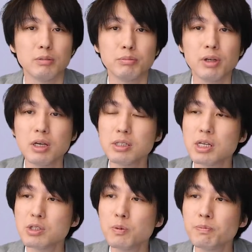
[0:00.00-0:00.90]

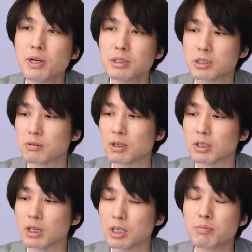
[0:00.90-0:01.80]
プレイステーションプラスは
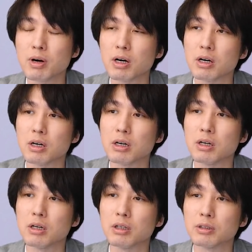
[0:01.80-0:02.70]
ね、
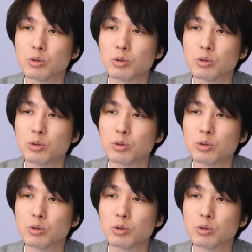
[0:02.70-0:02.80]
今、